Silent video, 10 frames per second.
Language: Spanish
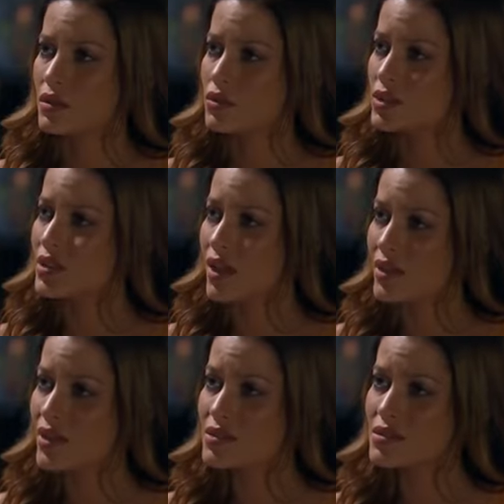¿Los
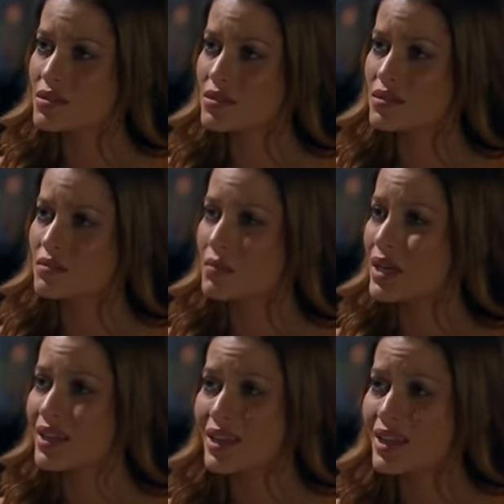detalles?
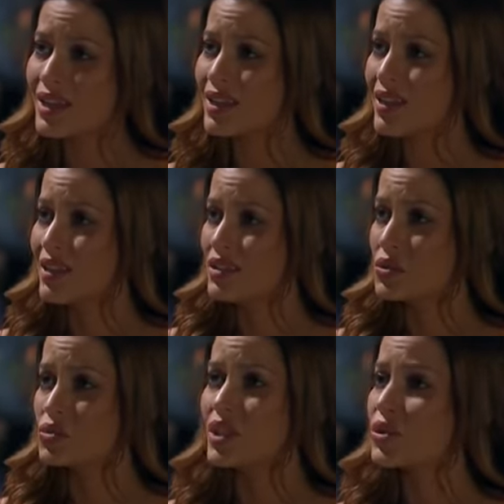¿Para qué
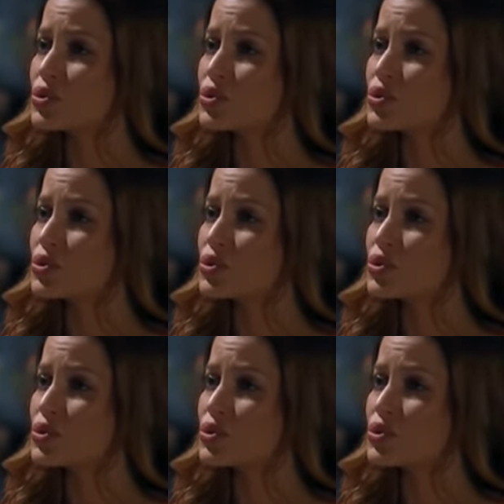si usted